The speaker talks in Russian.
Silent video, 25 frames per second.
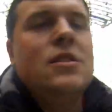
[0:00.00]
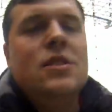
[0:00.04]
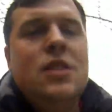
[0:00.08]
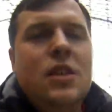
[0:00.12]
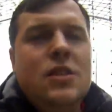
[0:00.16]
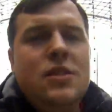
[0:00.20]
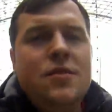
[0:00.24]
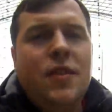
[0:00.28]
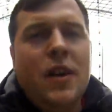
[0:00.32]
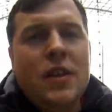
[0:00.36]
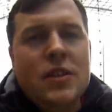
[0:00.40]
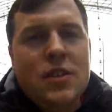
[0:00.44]

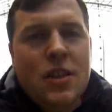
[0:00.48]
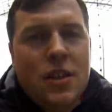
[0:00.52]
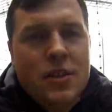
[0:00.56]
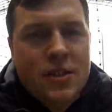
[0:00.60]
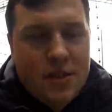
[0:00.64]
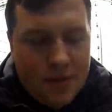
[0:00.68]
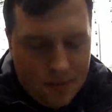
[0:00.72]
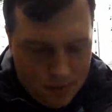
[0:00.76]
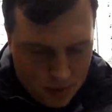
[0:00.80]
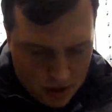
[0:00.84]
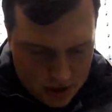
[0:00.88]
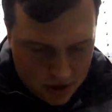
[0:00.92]
Здесь вокзал
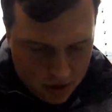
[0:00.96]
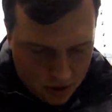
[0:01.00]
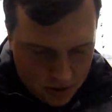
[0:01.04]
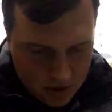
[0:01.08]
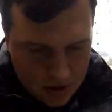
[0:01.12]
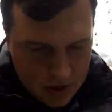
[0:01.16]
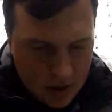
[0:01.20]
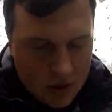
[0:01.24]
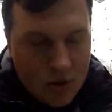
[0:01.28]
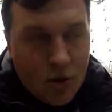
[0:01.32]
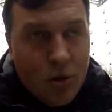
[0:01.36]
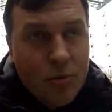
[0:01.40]

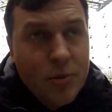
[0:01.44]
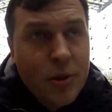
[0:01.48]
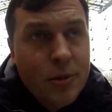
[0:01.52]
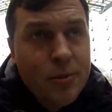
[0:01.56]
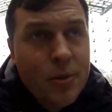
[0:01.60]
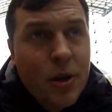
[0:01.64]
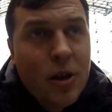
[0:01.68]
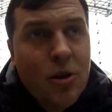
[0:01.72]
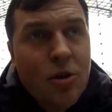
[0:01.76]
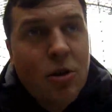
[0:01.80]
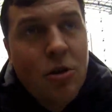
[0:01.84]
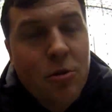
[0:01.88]
совмещен с огромным
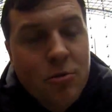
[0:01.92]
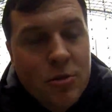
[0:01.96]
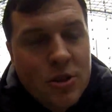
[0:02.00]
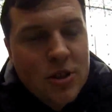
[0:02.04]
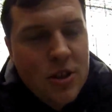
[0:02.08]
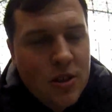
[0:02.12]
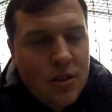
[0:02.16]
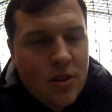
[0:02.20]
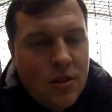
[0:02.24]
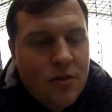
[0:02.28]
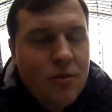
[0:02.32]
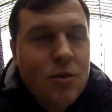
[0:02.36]
торговым
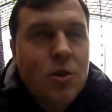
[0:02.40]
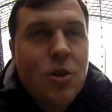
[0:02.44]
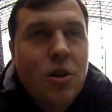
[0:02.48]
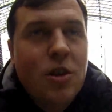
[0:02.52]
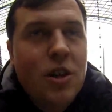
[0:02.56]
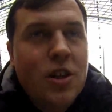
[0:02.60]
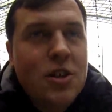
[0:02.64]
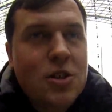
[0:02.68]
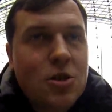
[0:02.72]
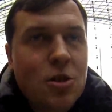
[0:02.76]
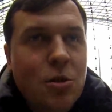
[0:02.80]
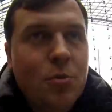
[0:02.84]
центром. Вот
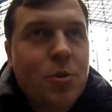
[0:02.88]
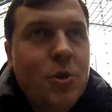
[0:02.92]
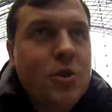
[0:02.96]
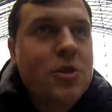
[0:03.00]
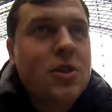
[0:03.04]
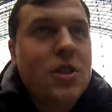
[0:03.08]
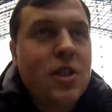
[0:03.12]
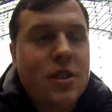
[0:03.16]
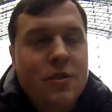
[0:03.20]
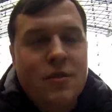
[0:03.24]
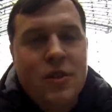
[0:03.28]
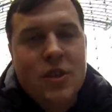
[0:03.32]
только что
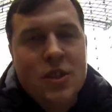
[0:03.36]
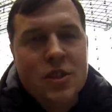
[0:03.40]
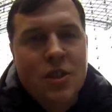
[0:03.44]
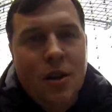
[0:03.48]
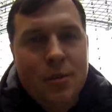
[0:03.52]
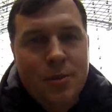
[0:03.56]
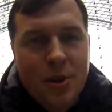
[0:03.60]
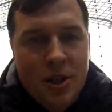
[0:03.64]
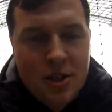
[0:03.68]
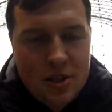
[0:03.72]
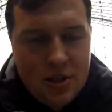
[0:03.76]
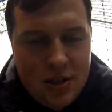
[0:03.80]
просто
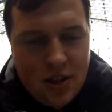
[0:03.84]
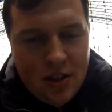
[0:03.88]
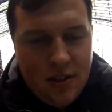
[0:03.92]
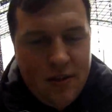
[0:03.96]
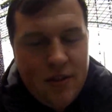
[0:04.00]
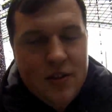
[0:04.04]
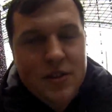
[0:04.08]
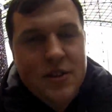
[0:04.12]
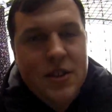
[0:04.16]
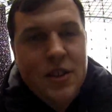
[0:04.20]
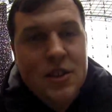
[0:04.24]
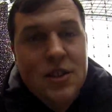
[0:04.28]
внезапно
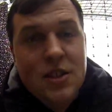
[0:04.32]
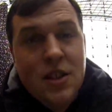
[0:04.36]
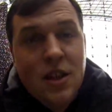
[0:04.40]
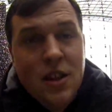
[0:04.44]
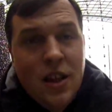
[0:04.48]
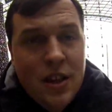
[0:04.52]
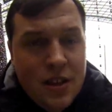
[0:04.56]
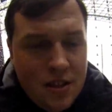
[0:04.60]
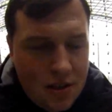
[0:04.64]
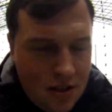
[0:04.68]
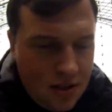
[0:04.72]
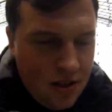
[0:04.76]
остановился
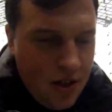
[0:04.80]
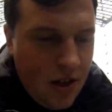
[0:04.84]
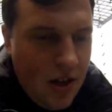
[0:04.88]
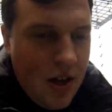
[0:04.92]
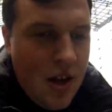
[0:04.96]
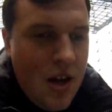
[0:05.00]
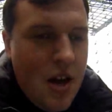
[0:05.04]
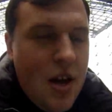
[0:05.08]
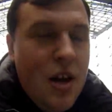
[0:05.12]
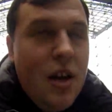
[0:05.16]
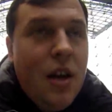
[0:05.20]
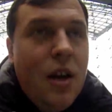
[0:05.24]
эскалатор,
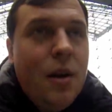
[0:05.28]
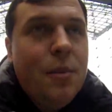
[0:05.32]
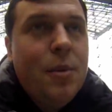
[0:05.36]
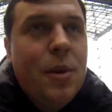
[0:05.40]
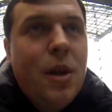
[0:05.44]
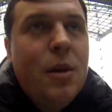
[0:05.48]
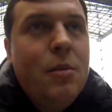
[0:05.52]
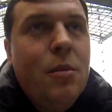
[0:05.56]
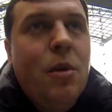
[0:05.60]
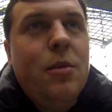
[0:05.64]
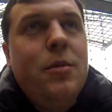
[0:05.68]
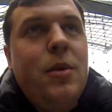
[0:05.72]
и
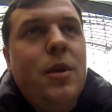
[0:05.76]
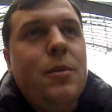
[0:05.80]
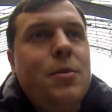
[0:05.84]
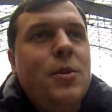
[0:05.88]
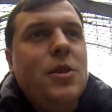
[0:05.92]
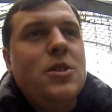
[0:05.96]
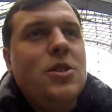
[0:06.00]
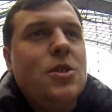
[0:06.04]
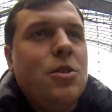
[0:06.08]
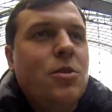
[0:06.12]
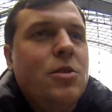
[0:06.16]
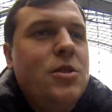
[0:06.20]
потому мне
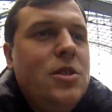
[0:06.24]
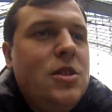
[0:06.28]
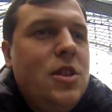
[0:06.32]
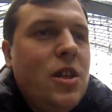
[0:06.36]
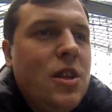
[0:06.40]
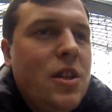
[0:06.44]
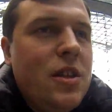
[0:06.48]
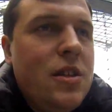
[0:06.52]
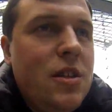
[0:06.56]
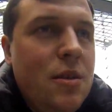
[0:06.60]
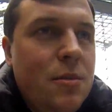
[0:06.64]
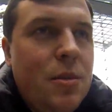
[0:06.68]
пришлось
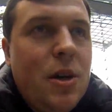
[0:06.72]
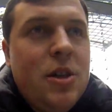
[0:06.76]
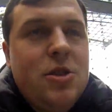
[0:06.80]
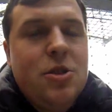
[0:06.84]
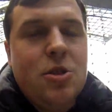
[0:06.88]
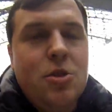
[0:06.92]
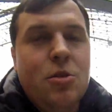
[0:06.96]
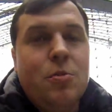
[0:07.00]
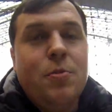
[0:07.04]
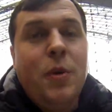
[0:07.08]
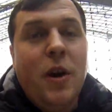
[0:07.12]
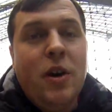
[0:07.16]
сделать
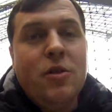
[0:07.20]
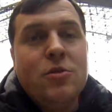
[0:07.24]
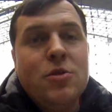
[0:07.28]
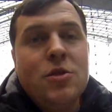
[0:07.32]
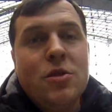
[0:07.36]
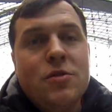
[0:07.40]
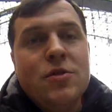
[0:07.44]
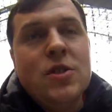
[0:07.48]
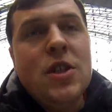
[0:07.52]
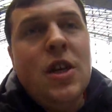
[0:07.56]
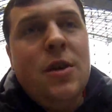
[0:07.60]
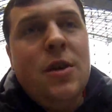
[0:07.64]
небольшую паузу в